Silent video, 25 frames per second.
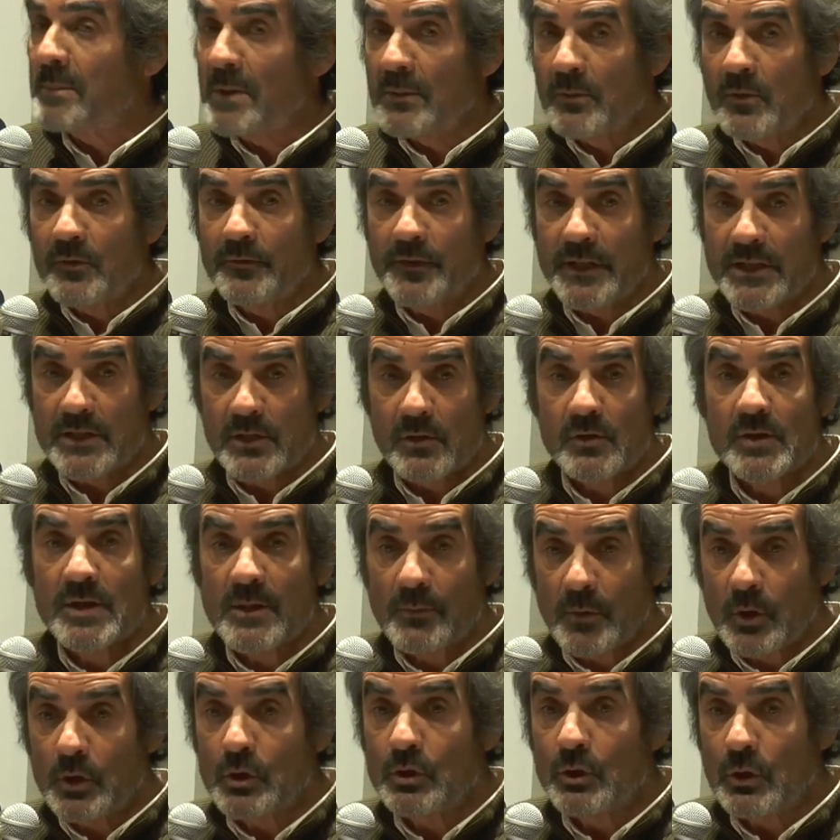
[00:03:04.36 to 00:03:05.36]
abbiamo visto
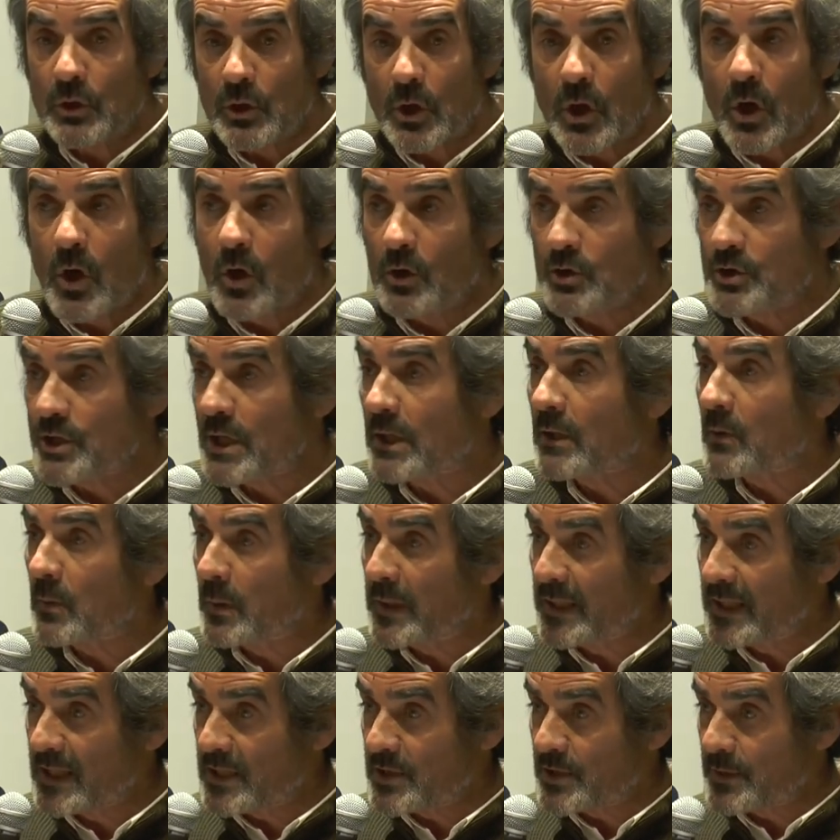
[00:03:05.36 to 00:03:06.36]
siamo intorno oggi al
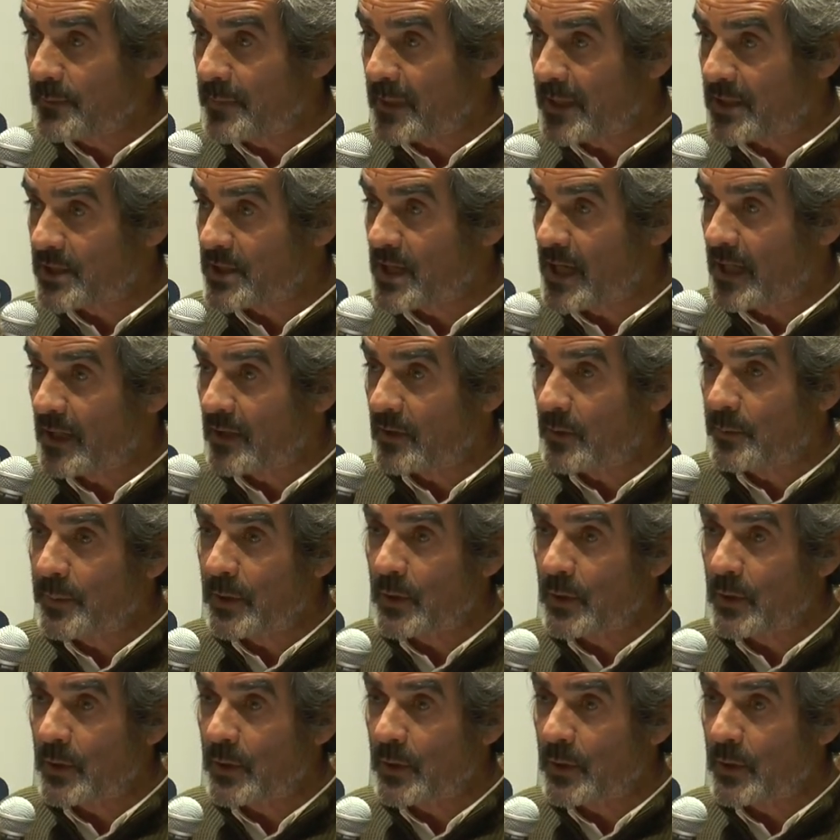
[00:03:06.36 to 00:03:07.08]
15%,